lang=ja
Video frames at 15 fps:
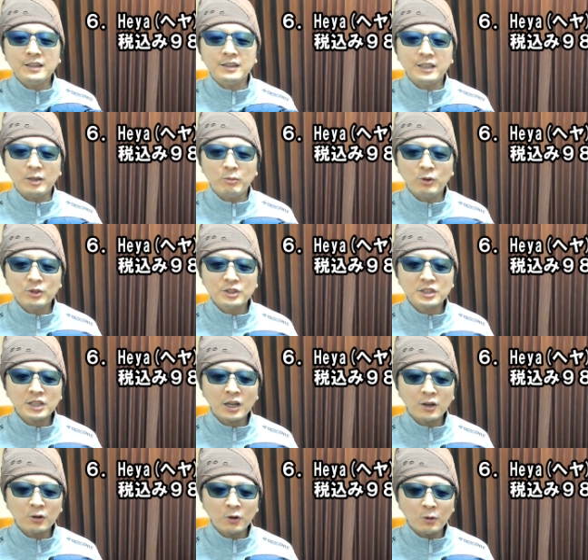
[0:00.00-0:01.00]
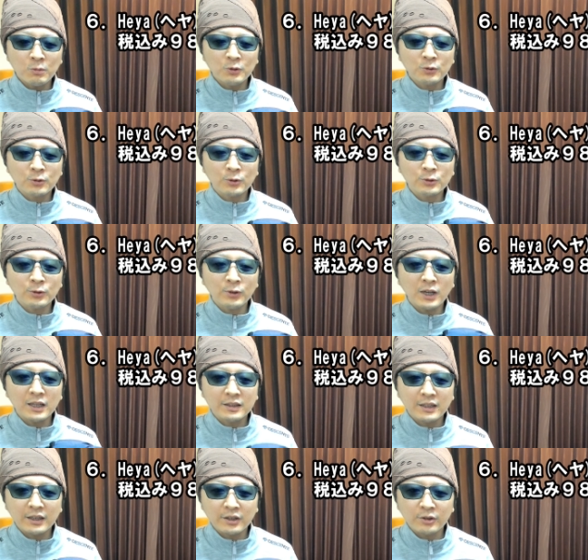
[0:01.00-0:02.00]
んで持ち運ぶこと
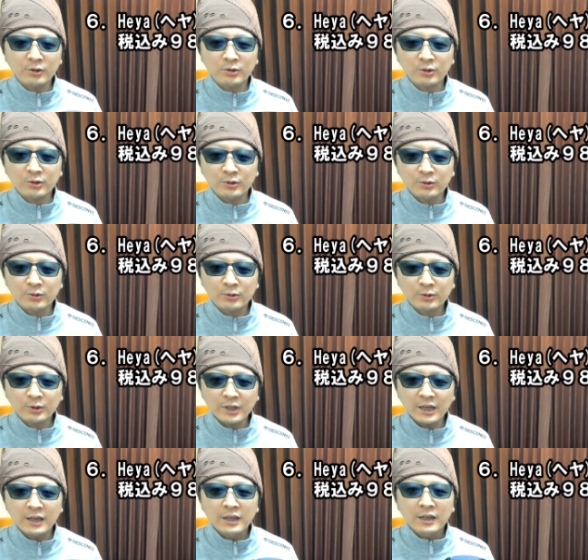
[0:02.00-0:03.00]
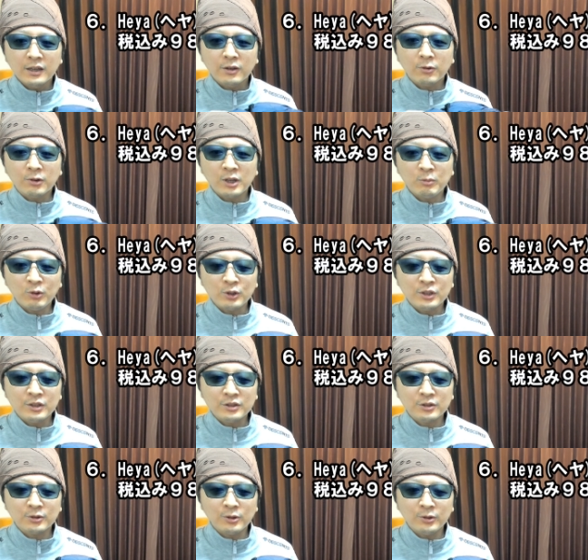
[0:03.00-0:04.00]
ができるということで、これも
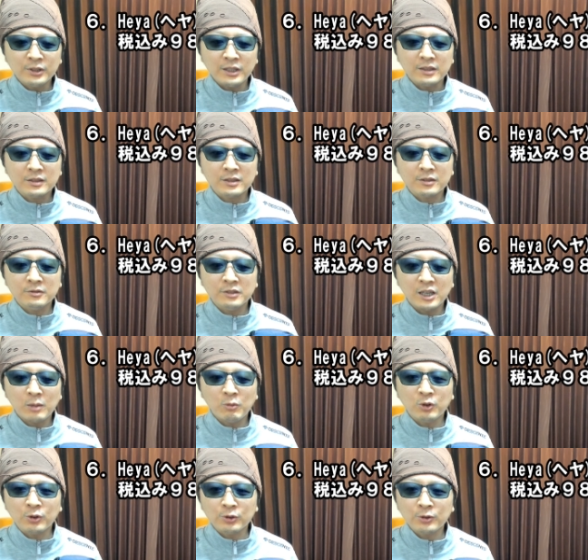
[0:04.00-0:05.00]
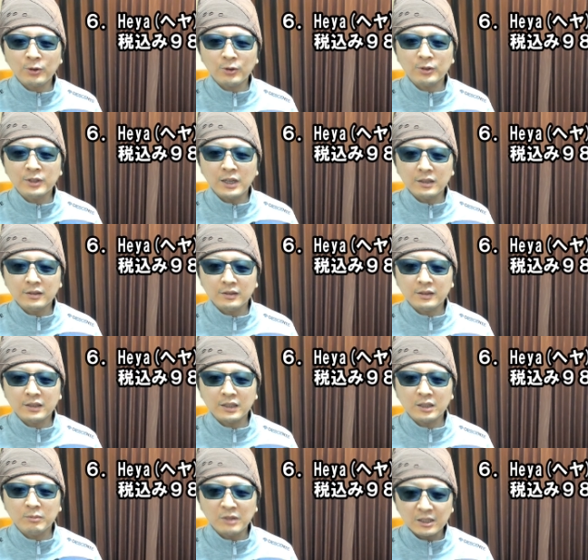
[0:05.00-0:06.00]
非常に優れものとなっ
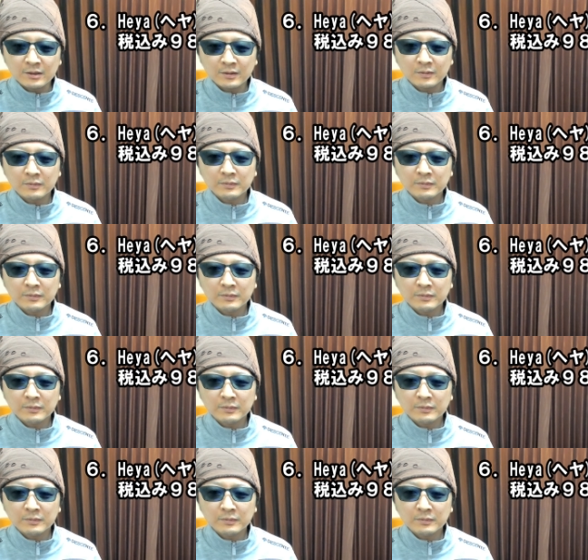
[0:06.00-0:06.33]
ています。